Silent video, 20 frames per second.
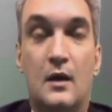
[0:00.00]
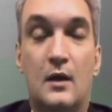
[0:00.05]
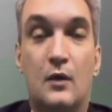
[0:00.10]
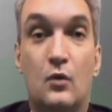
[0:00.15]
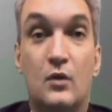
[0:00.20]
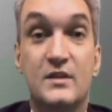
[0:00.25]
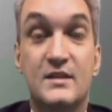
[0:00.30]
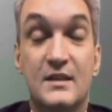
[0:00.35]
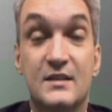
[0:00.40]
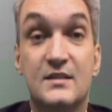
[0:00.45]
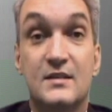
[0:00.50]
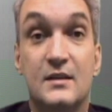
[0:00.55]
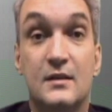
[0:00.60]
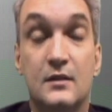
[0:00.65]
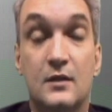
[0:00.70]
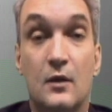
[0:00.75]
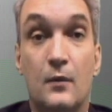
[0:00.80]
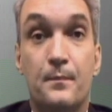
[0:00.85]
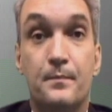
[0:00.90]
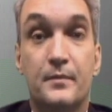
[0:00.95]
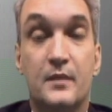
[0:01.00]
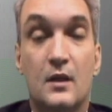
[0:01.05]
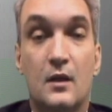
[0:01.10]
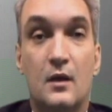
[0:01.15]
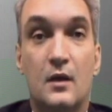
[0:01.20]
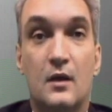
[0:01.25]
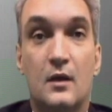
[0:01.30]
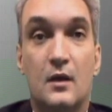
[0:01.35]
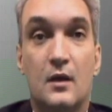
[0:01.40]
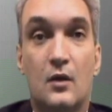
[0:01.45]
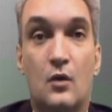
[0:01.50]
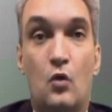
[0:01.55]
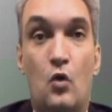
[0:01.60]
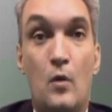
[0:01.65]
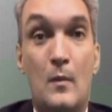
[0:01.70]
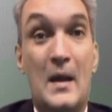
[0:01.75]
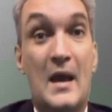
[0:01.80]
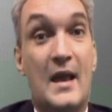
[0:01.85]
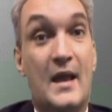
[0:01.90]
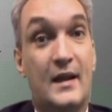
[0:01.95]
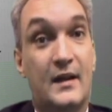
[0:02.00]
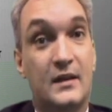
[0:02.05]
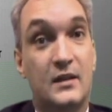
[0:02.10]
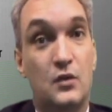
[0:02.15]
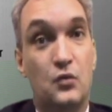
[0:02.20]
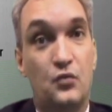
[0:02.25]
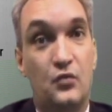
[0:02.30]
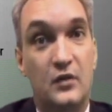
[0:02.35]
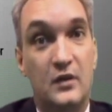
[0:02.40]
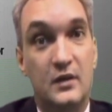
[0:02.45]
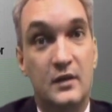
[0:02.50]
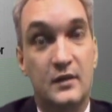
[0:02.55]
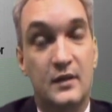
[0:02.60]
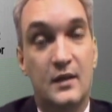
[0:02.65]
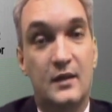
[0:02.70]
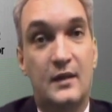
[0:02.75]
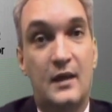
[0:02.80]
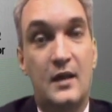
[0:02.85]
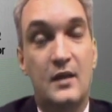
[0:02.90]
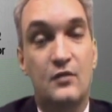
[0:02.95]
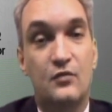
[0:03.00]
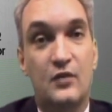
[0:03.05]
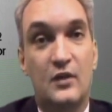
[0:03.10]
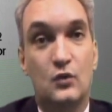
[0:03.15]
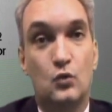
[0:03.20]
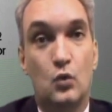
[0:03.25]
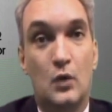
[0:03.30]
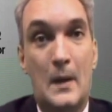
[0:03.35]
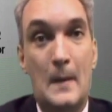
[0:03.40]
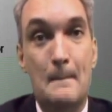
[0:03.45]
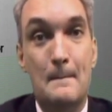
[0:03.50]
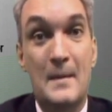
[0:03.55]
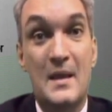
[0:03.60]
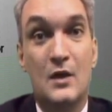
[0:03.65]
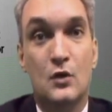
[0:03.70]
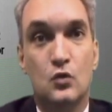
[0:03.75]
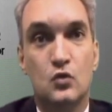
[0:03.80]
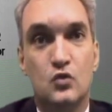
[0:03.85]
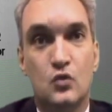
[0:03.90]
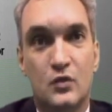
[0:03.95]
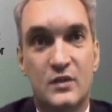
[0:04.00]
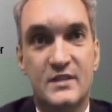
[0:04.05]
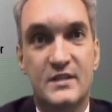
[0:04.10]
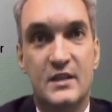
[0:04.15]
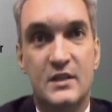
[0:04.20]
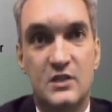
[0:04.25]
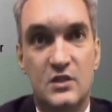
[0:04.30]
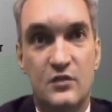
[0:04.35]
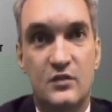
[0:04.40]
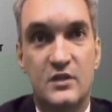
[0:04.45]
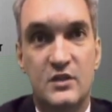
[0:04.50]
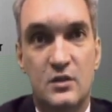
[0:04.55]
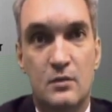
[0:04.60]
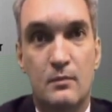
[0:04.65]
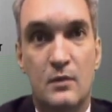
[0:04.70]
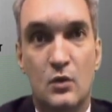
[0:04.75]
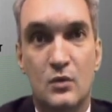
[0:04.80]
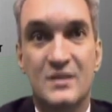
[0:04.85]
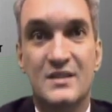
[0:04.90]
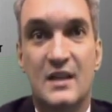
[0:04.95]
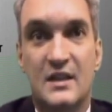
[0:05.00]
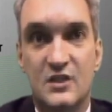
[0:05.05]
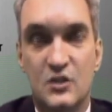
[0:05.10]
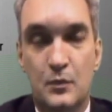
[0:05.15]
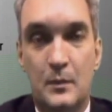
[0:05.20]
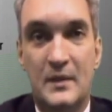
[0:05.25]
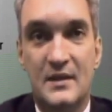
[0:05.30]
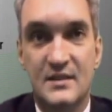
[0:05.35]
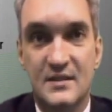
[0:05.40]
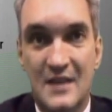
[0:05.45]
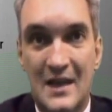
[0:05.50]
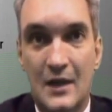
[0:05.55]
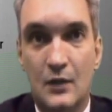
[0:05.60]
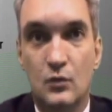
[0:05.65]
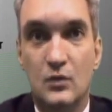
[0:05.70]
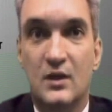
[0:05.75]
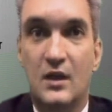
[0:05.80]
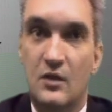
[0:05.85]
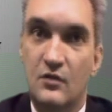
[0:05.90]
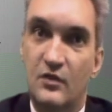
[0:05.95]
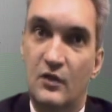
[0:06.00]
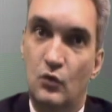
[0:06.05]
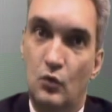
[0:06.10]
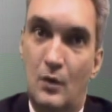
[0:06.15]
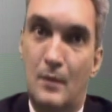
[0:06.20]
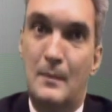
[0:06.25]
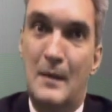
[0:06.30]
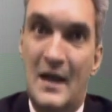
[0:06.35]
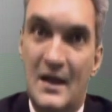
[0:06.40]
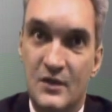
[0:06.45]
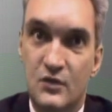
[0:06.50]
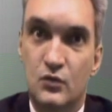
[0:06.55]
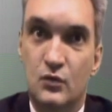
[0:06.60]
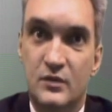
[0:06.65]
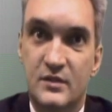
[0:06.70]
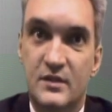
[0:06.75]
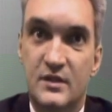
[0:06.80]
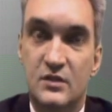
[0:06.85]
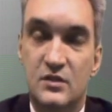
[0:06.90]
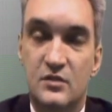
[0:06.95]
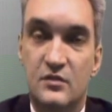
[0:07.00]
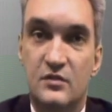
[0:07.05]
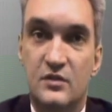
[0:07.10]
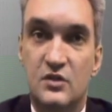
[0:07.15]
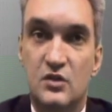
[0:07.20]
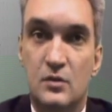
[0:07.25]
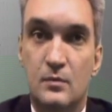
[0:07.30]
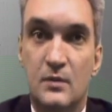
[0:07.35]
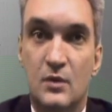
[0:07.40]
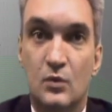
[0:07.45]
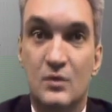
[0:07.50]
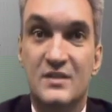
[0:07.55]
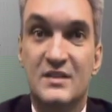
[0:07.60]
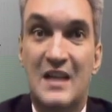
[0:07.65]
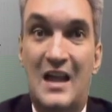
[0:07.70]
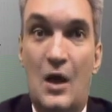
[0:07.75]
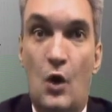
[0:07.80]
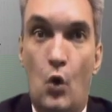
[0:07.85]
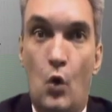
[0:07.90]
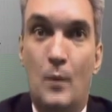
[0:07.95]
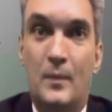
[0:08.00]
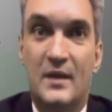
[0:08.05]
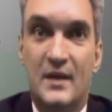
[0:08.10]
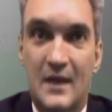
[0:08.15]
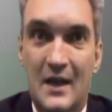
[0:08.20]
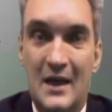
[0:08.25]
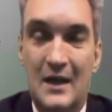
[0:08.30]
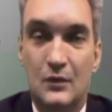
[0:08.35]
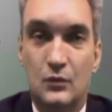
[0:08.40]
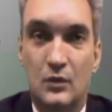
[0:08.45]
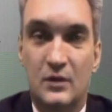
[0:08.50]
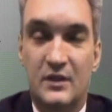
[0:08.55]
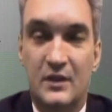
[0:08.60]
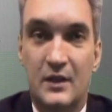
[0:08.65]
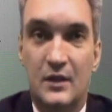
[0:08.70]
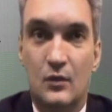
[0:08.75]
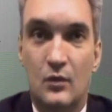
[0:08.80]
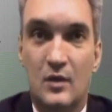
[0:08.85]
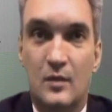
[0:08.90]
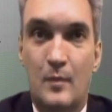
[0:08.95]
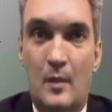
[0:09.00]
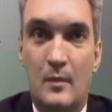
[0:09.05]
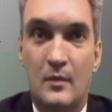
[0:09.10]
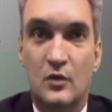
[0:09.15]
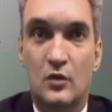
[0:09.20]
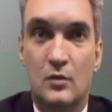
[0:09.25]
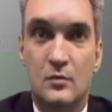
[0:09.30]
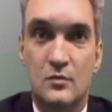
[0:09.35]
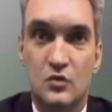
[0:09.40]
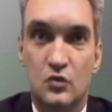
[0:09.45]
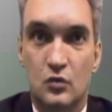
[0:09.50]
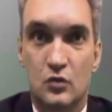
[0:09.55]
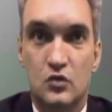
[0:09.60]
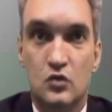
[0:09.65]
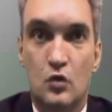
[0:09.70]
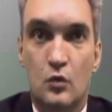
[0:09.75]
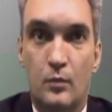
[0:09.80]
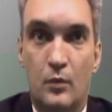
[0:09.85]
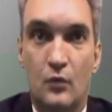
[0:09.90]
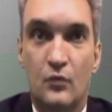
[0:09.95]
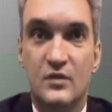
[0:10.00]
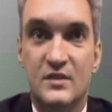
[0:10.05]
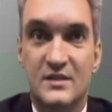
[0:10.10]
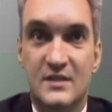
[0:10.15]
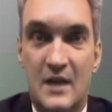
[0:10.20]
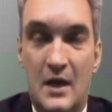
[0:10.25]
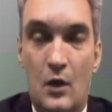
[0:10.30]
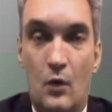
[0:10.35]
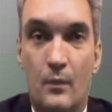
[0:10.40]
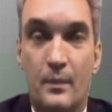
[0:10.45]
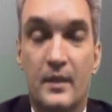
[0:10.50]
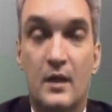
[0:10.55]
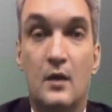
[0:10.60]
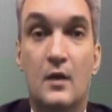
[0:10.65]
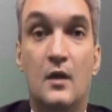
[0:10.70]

A coisa é assim, então. Ah, como a regra define que quem fatura menos do que 120 mil está dispensado e quem fatura mais do que 120 mil está obrigado a ter o equipamento emissor de cupom fiscal,